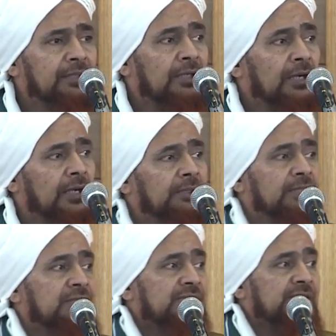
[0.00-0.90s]

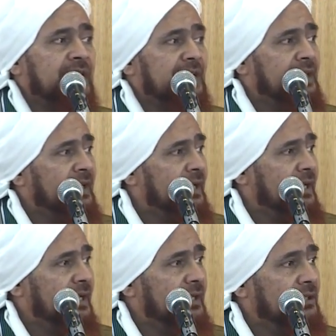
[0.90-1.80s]
إرادة
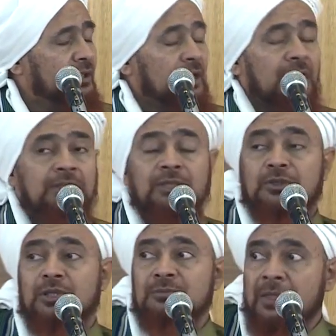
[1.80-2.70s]
الزائلات إرادة
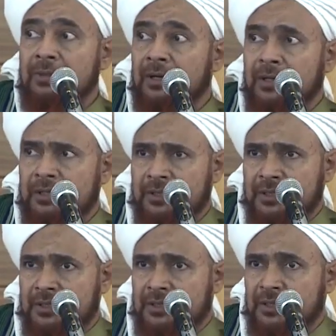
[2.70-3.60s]

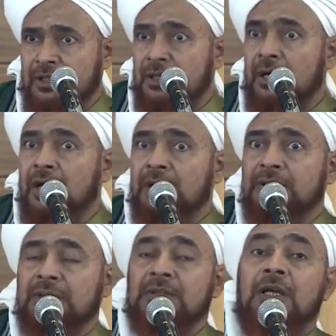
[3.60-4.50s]
المظاهر
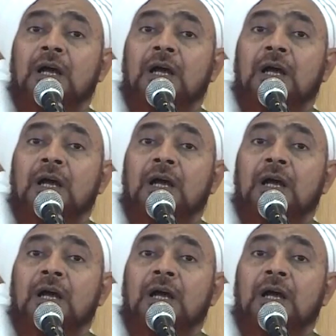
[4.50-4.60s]
إرادة